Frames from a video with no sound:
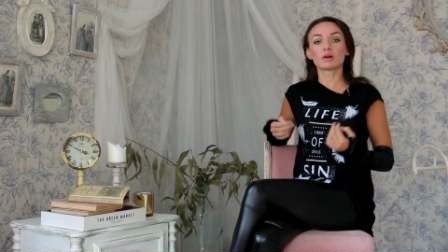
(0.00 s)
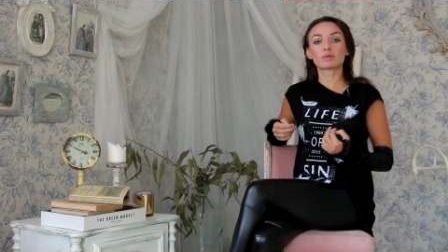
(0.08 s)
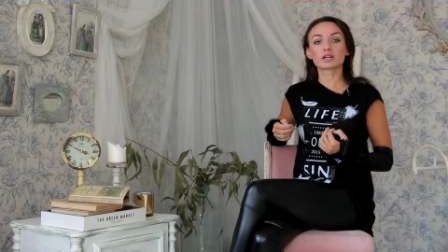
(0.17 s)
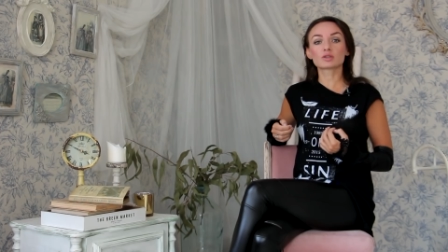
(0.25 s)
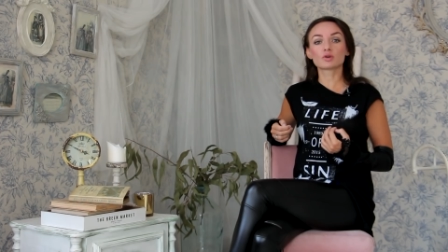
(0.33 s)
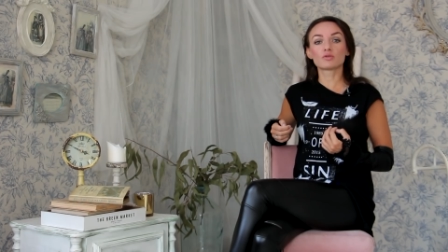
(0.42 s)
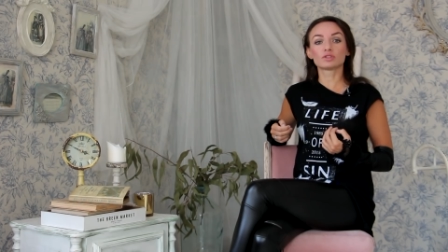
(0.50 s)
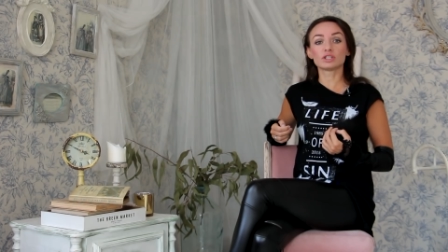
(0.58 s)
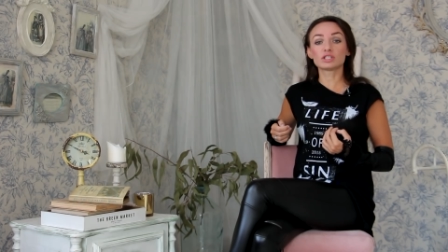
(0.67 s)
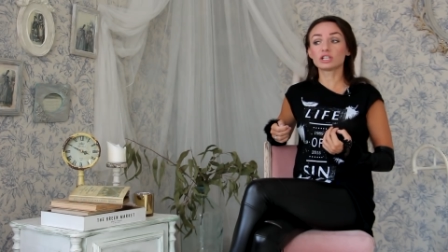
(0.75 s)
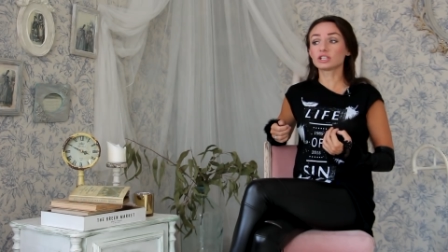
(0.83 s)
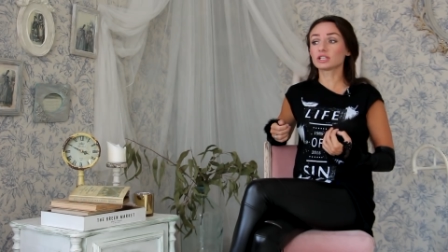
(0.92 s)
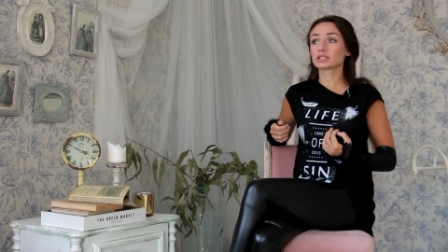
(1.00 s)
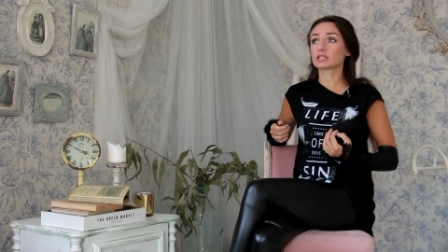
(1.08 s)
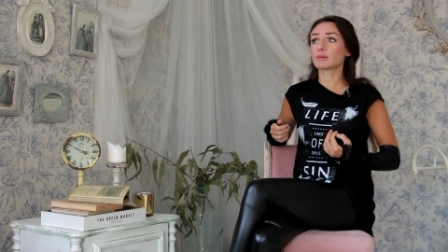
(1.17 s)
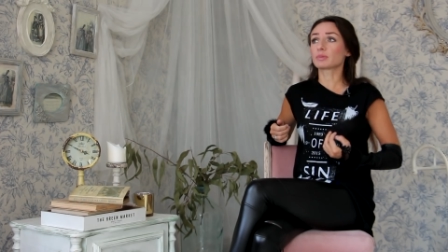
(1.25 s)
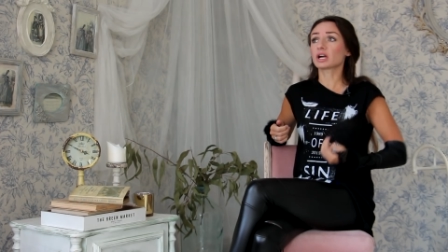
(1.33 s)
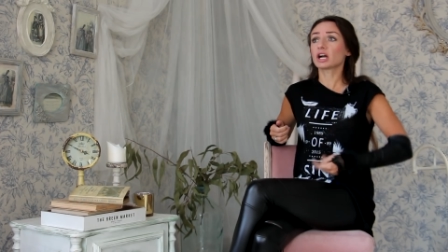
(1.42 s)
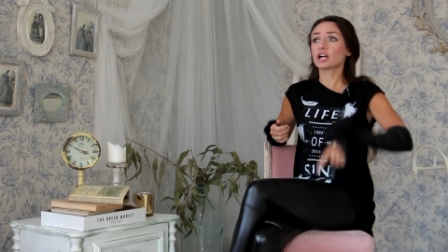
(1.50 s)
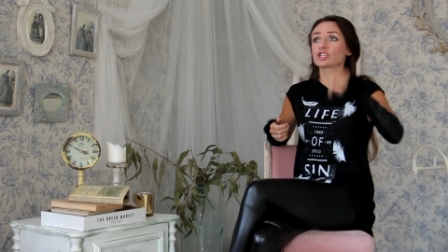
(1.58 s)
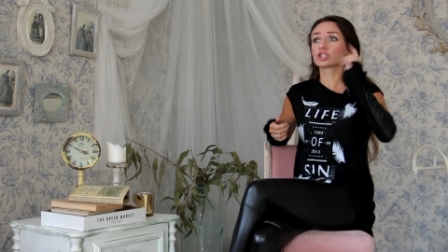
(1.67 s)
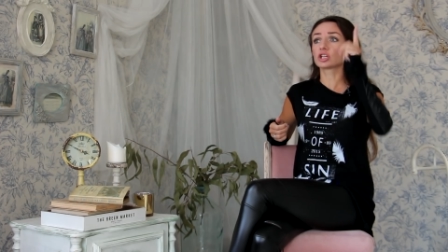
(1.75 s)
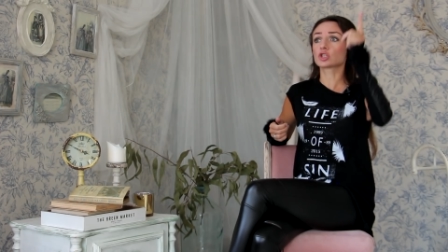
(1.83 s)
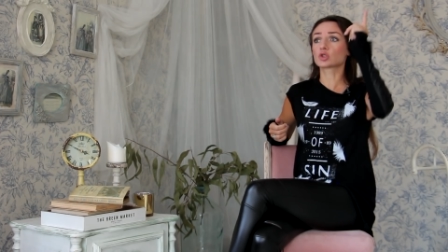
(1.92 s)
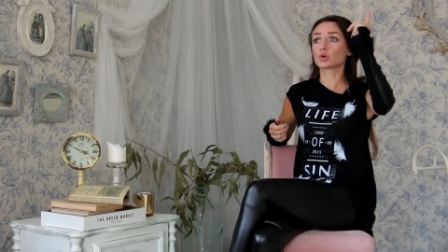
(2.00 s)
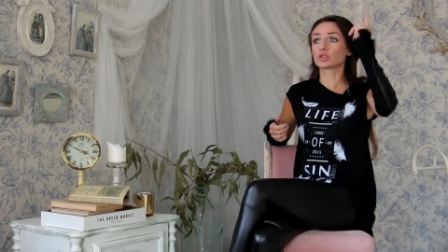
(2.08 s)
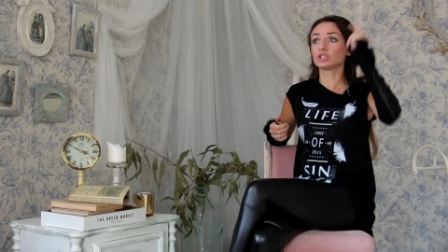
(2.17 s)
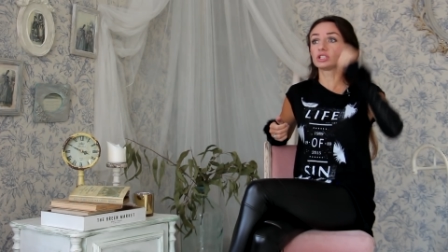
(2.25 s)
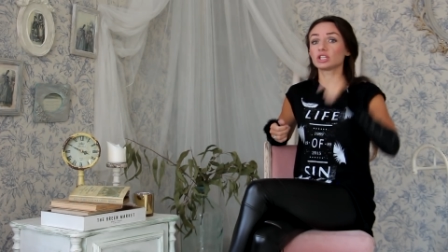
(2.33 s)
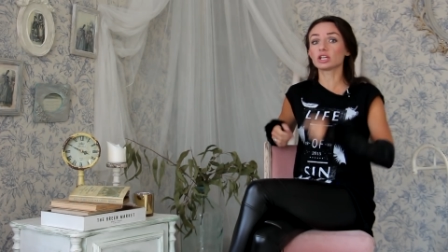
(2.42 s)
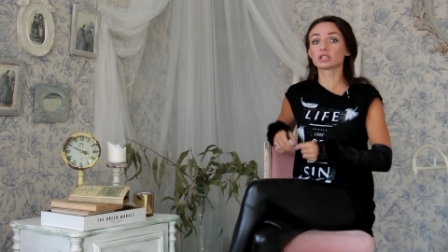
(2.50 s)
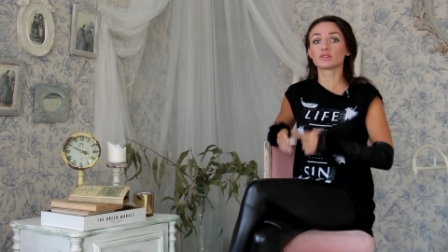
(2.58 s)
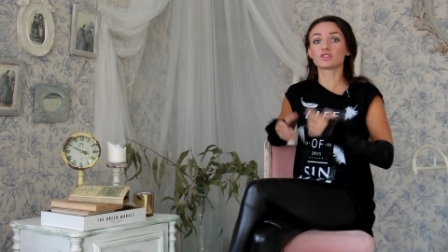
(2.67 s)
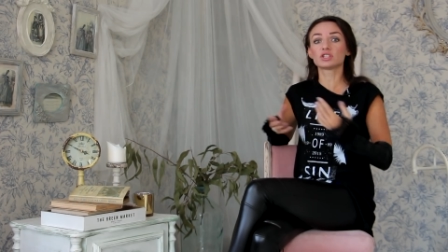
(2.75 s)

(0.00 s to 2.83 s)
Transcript: образованная, интеллигентная, прокачанная сотни тренингов,